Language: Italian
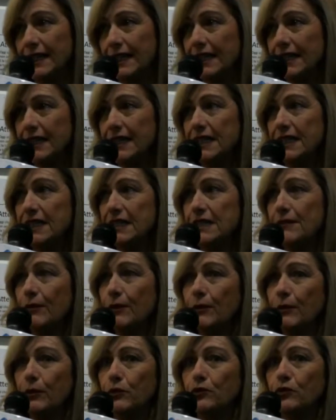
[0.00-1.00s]

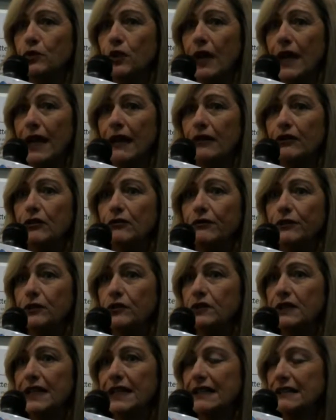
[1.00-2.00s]
tantissimo appunto è il
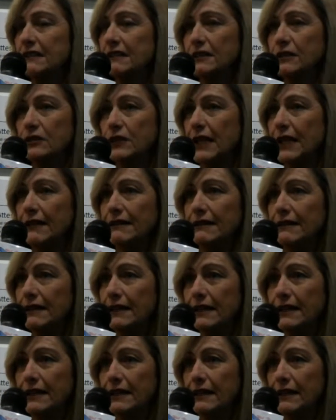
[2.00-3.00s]
confrontarsi con
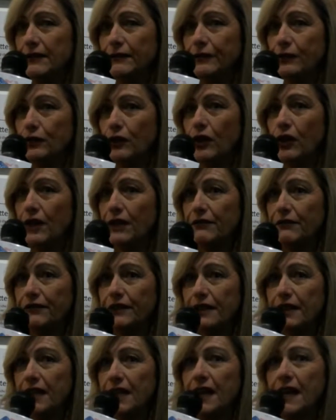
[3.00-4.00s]
altri
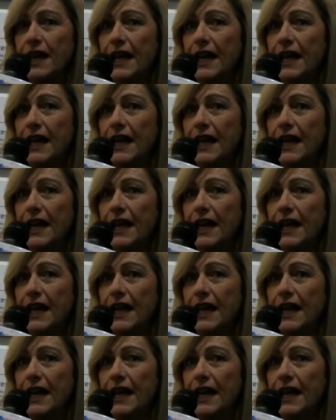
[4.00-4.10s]
fotografi